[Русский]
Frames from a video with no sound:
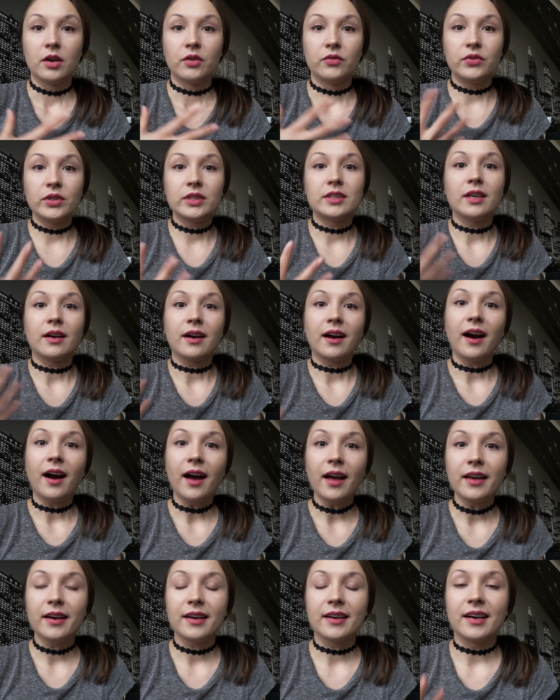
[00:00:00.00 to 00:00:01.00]
Вы
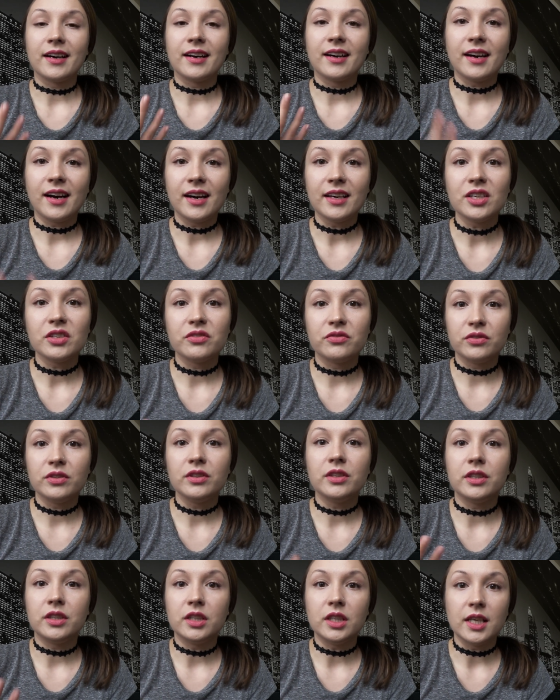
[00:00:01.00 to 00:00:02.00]
такая, какая
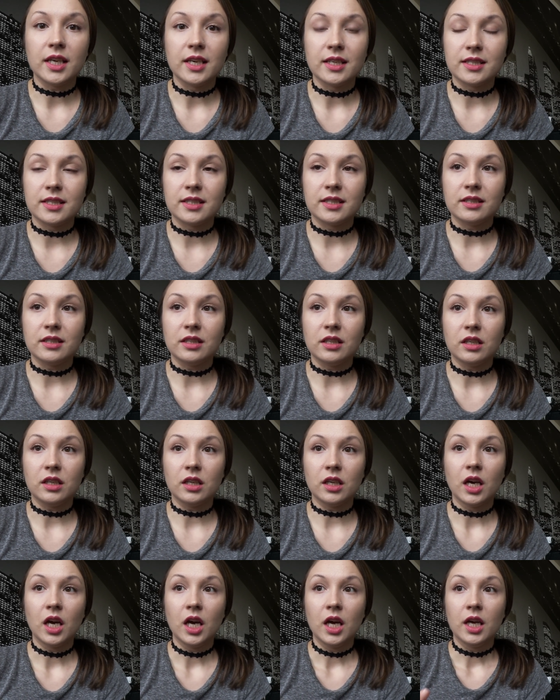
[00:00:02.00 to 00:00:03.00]
вы есть.
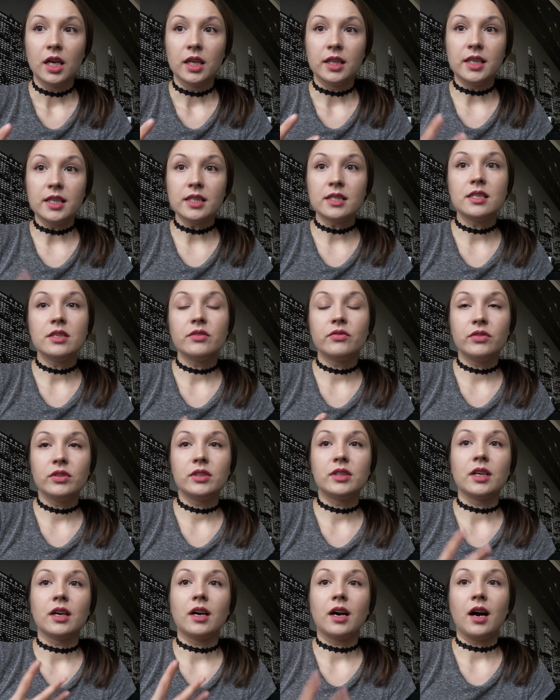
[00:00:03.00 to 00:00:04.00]
И если вы
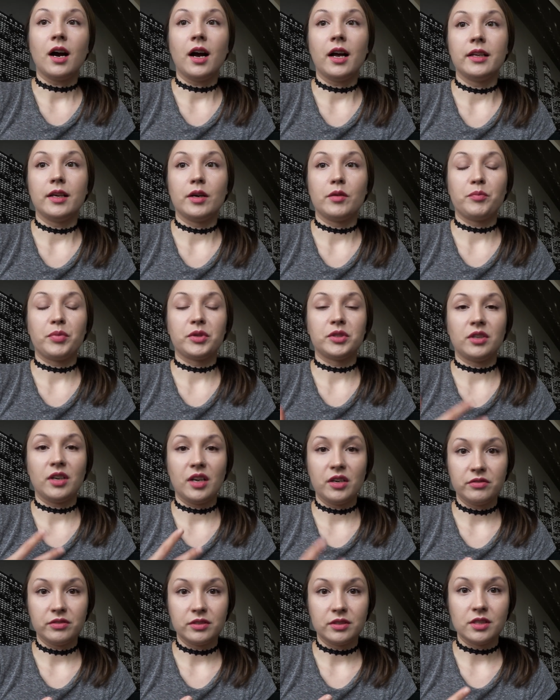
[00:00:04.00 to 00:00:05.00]
такая
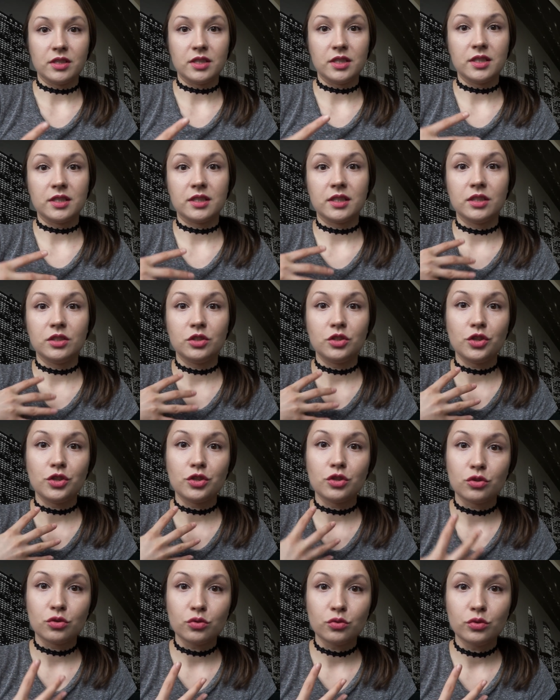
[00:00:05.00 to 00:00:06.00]
понравитесь и
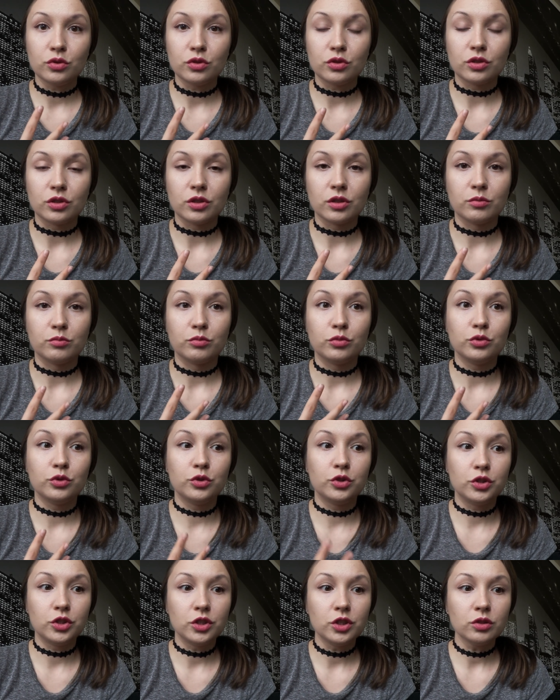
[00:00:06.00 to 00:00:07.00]
заинтересуете
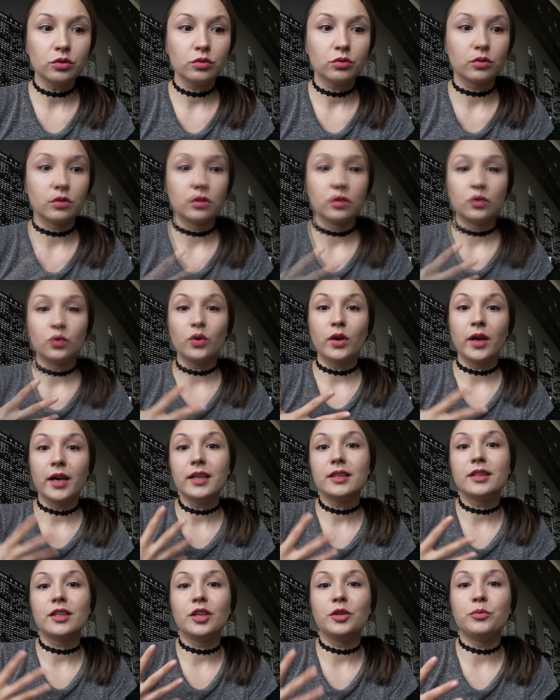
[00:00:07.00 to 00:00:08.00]
мужчину, то
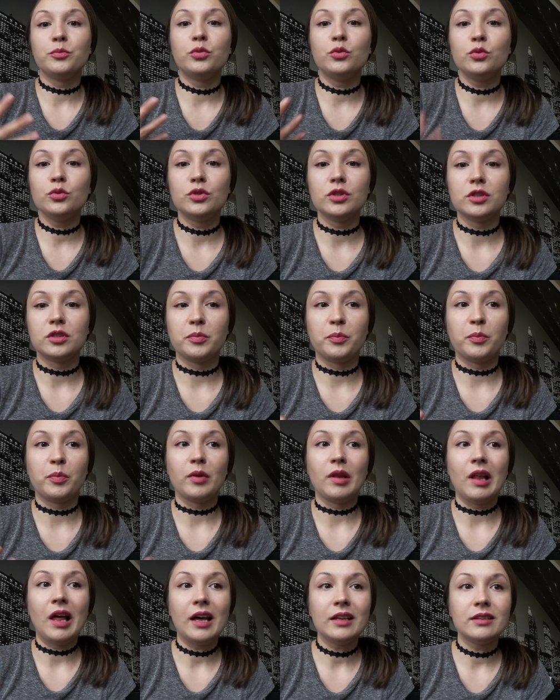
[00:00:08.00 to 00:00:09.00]
это и будет
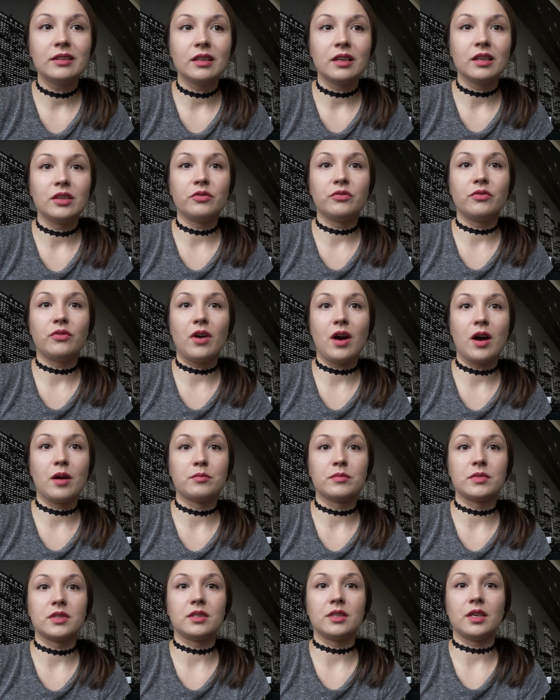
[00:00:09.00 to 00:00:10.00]
платой
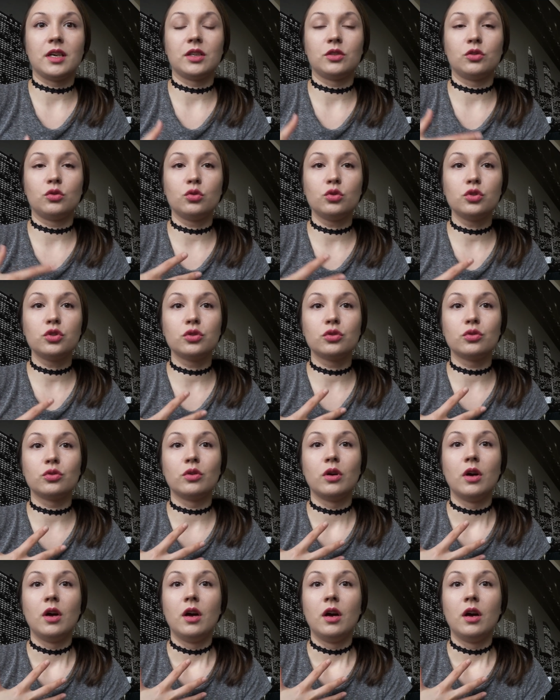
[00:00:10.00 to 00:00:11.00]
вам за то, что